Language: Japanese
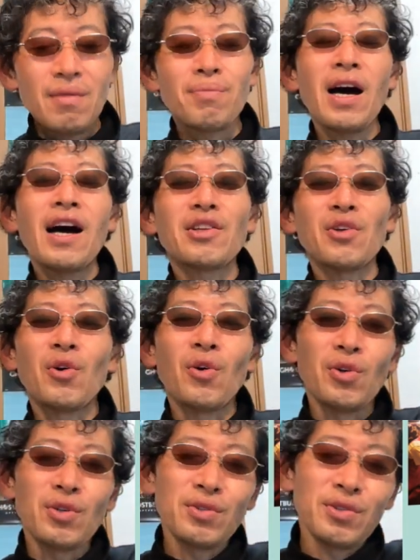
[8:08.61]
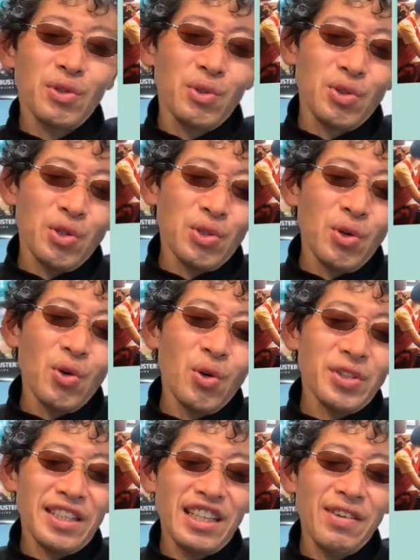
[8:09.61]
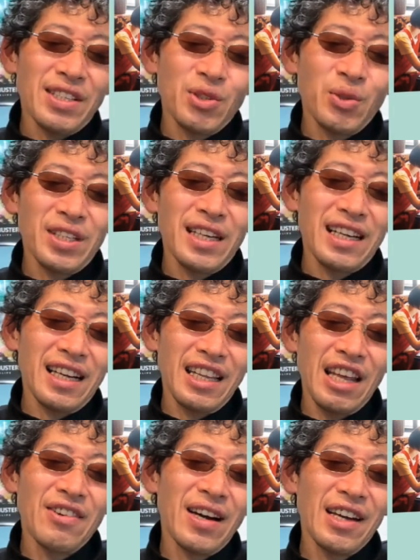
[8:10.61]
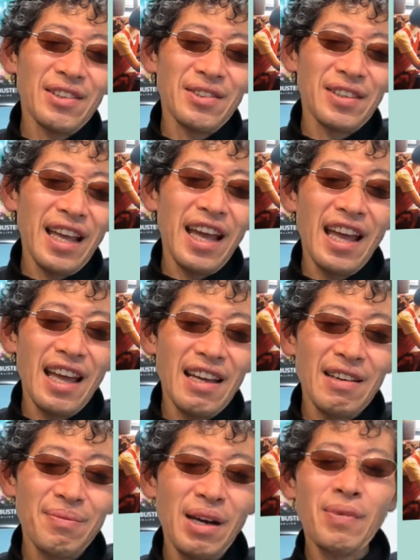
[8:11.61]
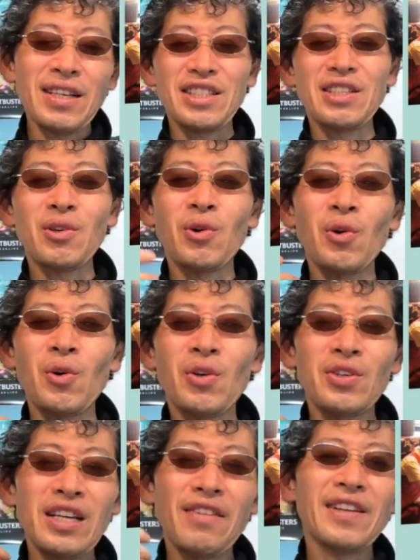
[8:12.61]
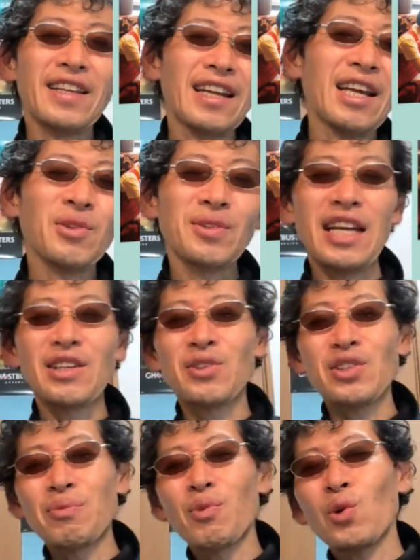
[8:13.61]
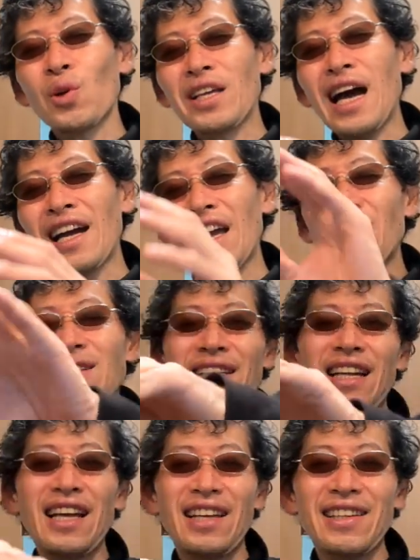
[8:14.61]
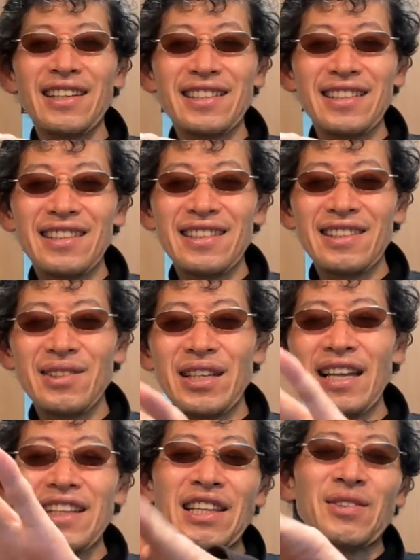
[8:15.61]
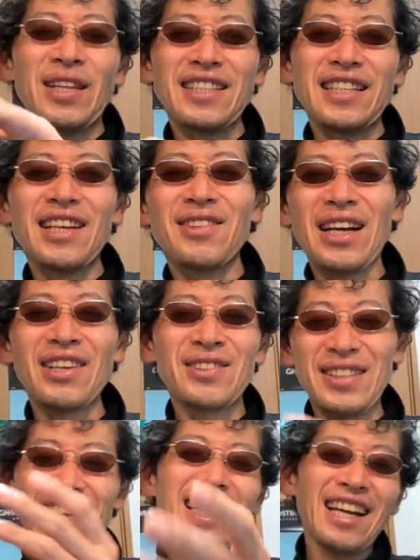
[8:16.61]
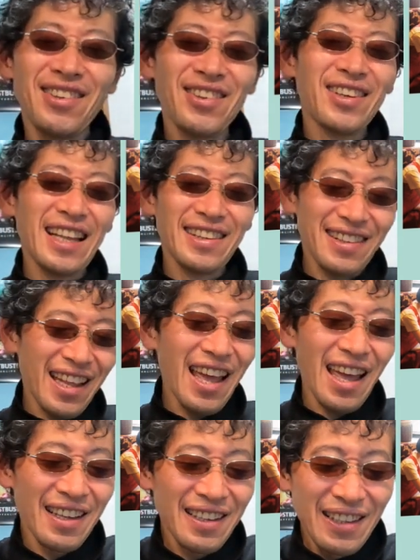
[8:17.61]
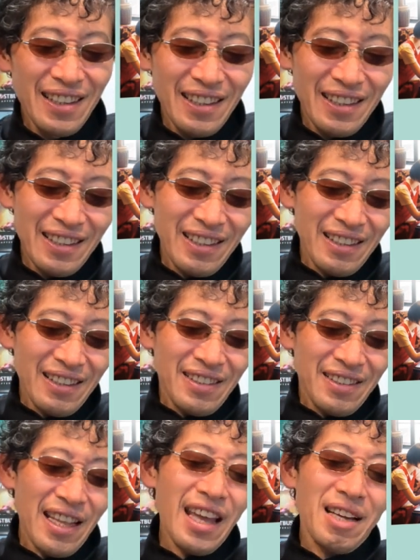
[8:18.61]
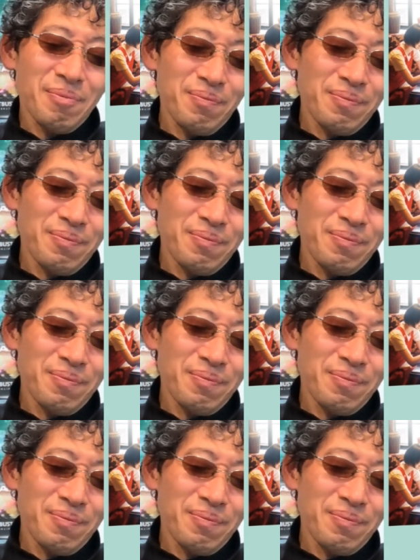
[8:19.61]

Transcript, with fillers: まあ、あの、その女子高校生、玉城ティナから電話あるんで、まあ、パチンコをやめてね、隣の人にもうこれあげますから、やっててくださいとかいうくだりがいろいろあって、で、